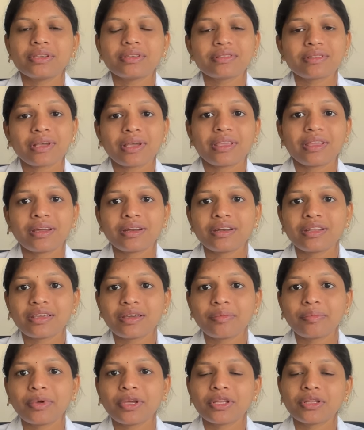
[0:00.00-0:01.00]
ఈ
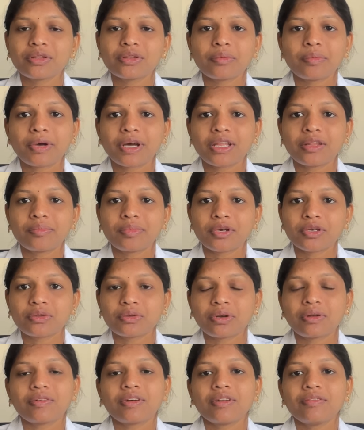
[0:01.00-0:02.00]
సయాటిక పెయిన్తో
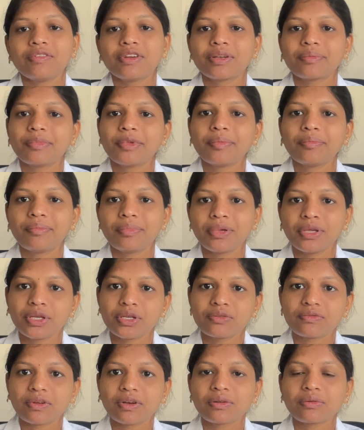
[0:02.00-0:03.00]
బాధపడుతున్న వాళ్ళు విటమిన్
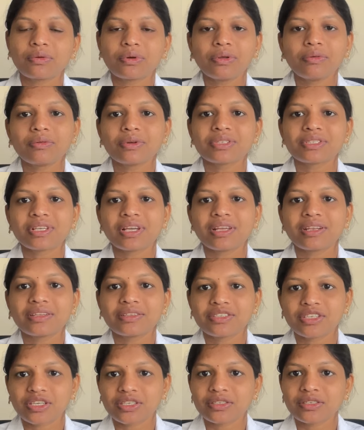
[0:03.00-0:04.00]
బి ట్వెల్వ్ కూడా
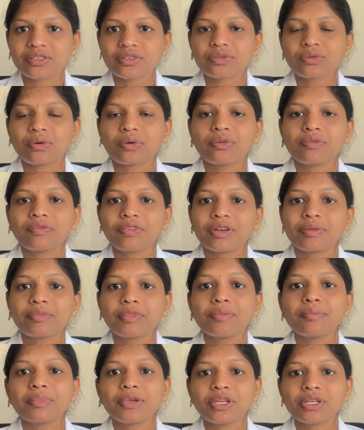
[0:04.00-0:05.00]
ఒకసారి చెక్ చేసుకోవడం
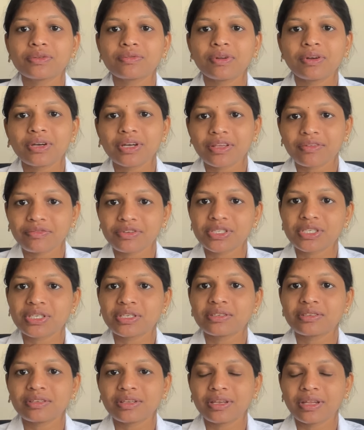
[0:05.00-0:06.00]
విటమిన్ బి ట్వెల్వ్
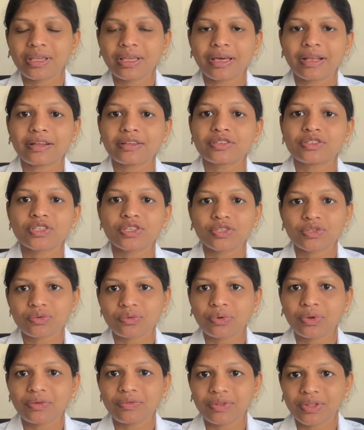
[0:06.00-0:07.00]
డెఫిషియన్సీని కరెక్ట్
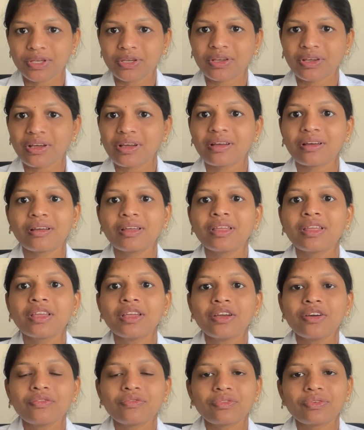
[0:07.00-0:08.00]
చేసుకునే విధంగా
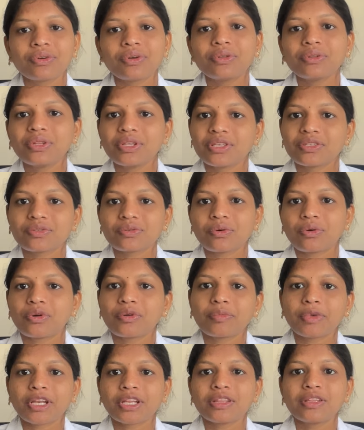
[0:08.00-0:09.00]
ఫుడ్
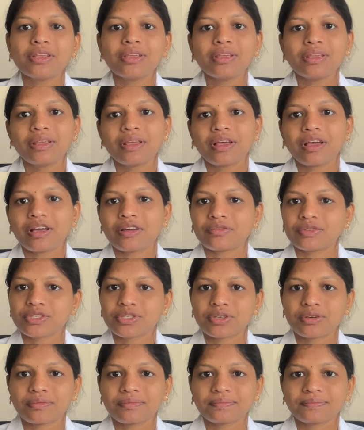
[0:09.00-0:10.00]
తీసుకోవడం అనేది
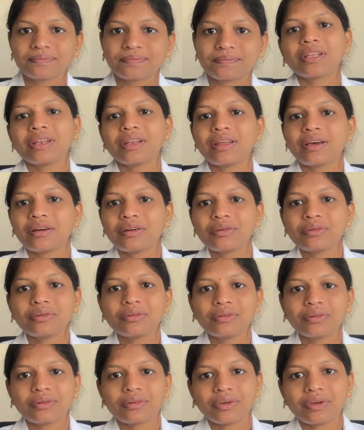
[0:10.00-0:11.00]
అవసరం
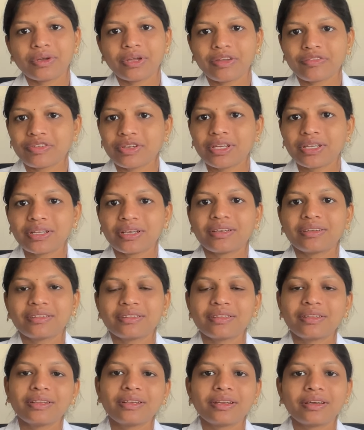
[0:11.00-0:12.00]
నవ్వు ఎఫెక్ట్
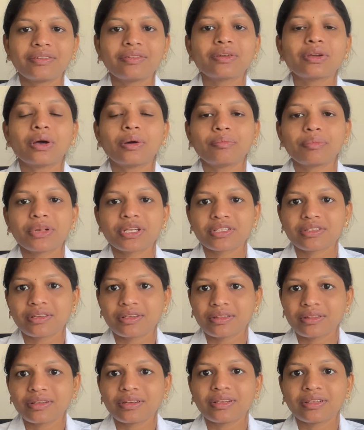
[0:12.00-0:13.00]
అయింది నవ్వు కంప్రెస్
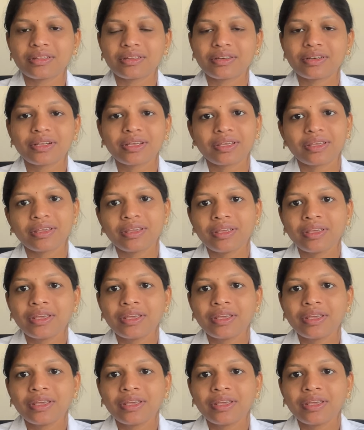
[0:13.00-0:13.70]
అయింది లేదంటే